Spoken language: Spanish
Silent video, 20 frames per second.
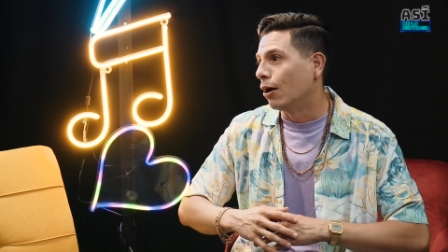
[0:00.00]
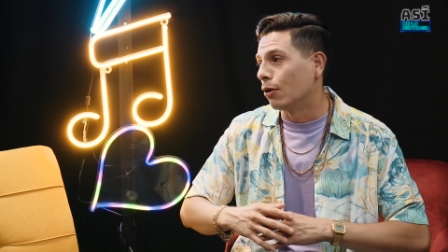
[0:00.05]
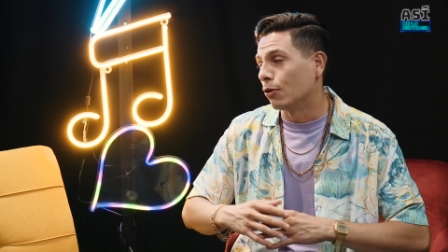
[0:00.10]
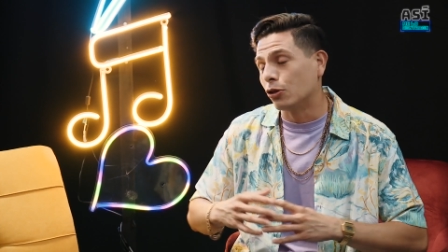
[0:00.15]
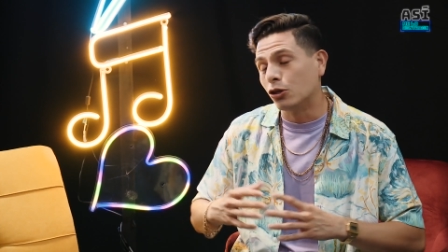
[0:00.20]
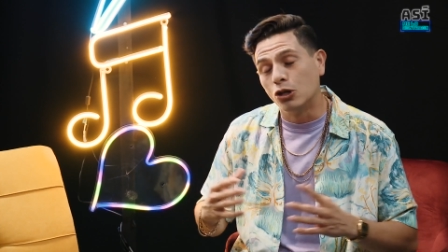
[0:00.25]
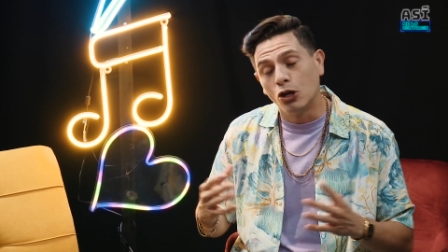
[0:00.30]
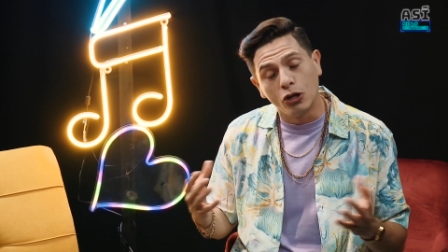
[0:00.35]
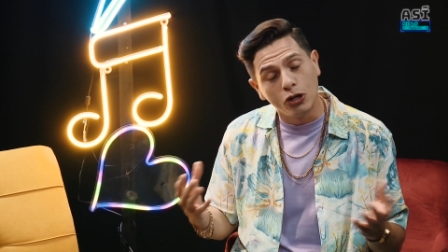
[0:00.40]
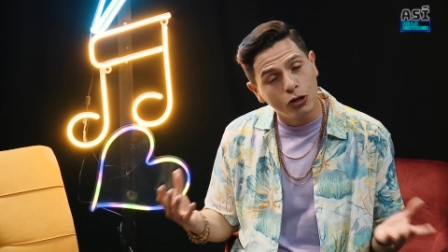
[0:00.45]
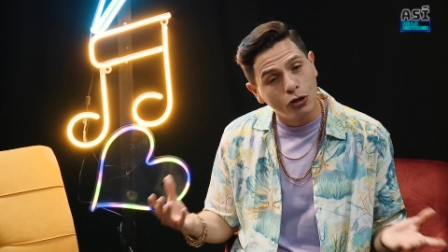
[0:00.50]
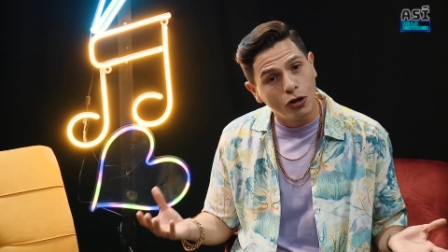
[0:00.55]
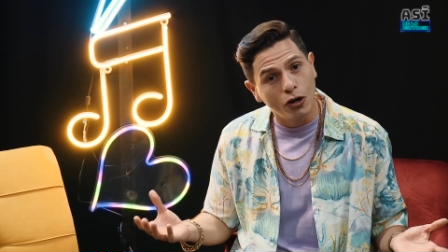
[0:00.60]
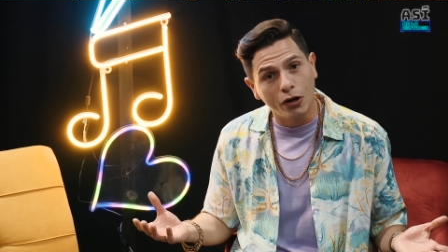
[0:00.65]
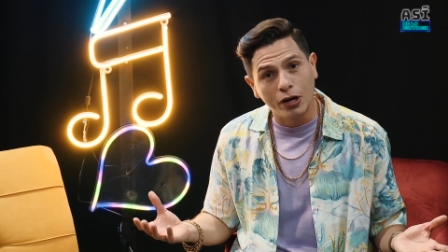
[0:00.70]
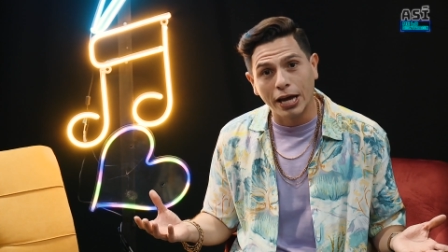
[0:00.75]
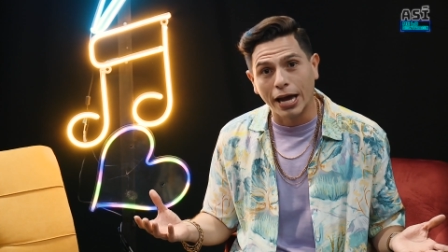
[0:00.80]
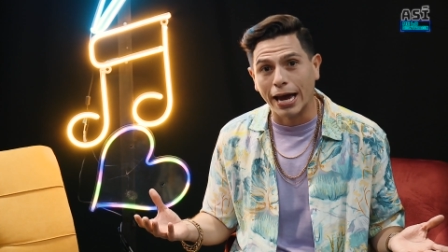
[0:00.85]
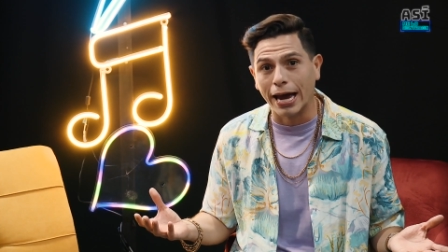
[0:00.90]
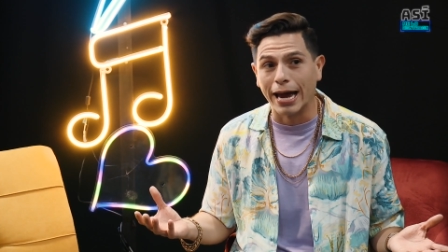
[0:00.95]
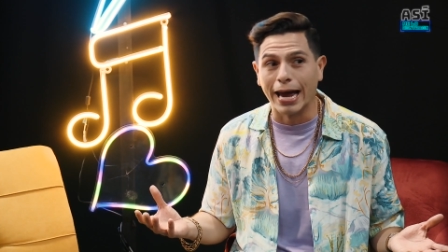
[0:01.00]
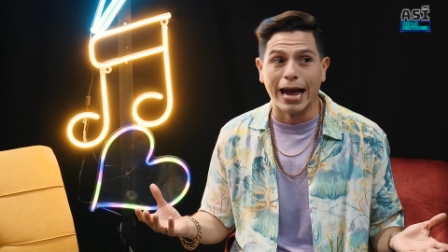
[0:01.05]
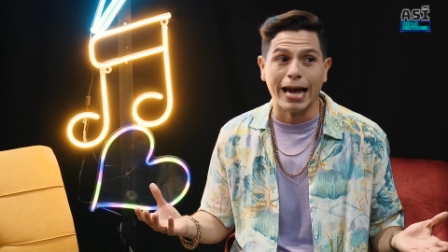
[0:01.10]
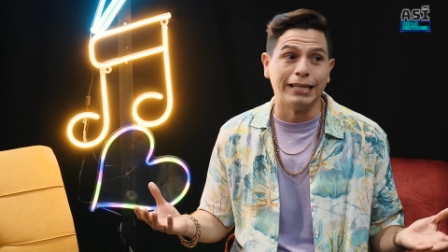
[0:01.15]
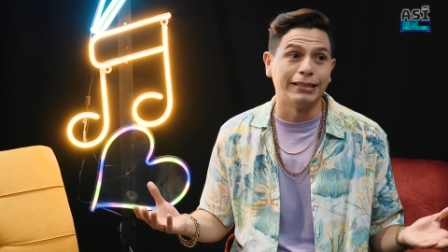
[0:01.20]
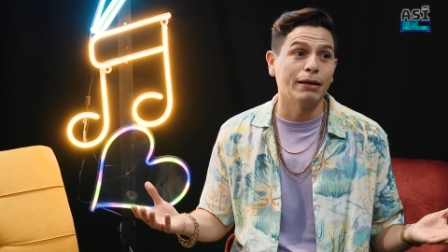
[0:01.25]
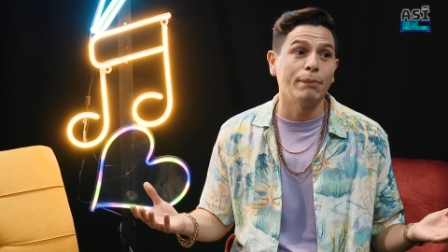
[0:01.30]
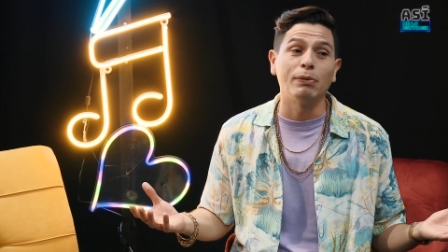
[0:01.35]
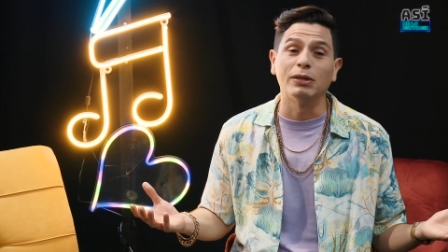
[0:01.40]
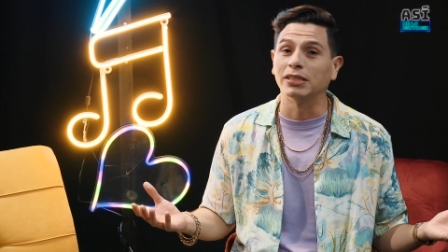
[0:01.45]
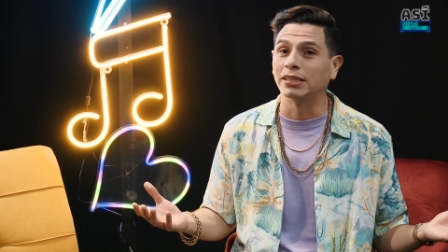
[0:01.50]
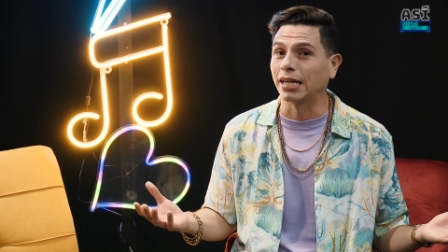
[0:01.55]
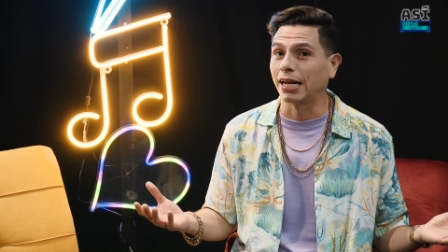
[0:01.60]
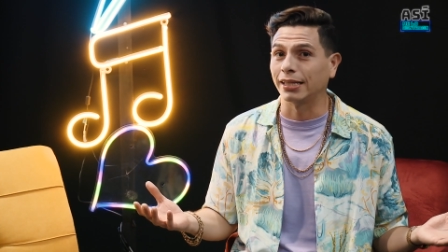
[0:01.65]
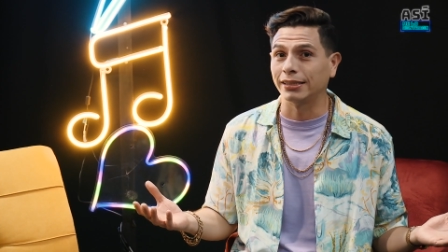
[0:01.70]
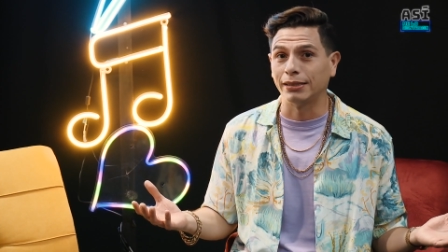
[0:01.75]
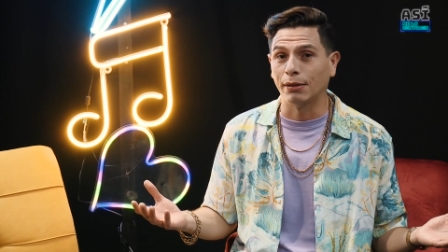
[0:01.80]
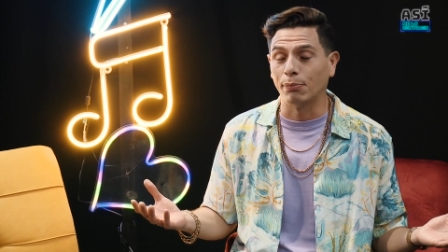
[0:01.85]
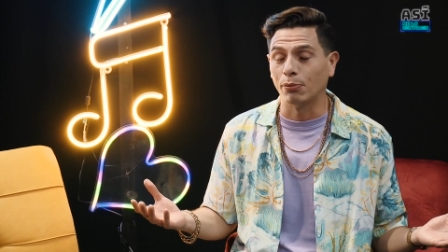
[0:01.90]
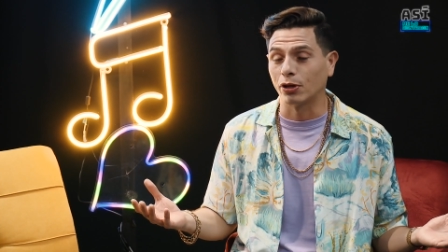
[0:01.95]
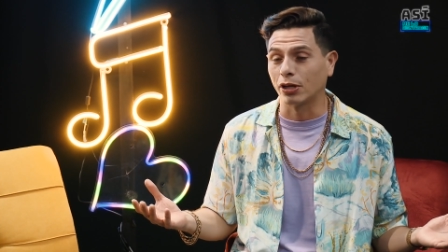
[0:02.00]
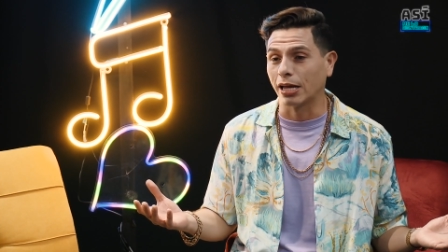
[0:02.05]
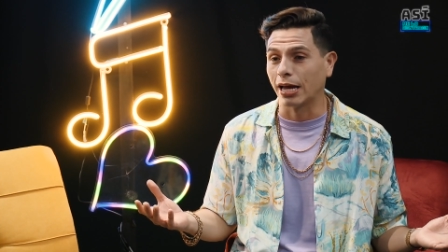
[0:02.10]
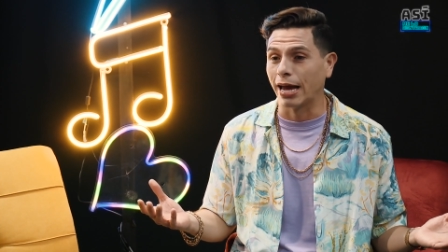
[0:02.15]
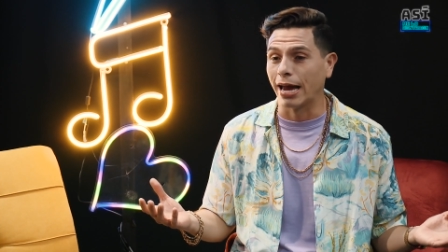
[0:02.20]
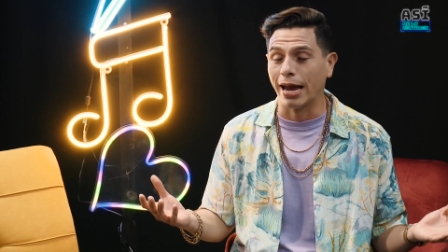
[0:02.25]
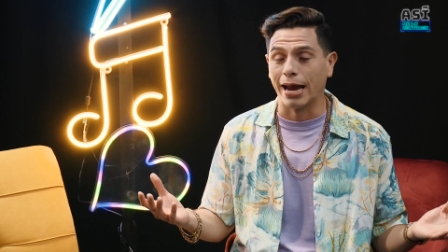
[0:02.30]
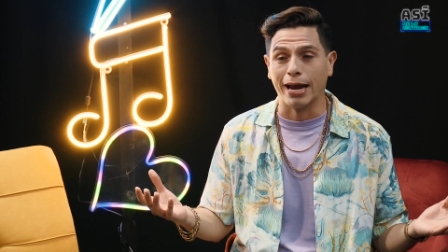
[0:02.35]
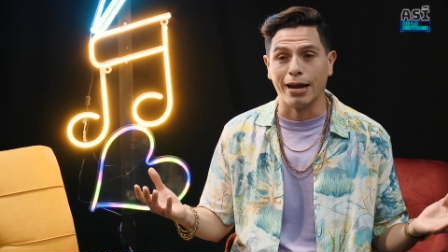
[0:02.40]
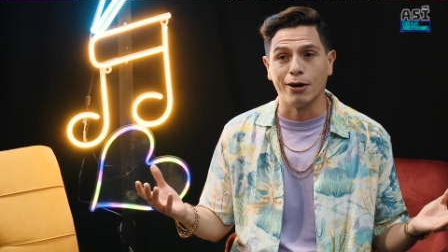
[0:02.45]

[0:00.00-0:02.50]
yo digo que es de pensarse, porque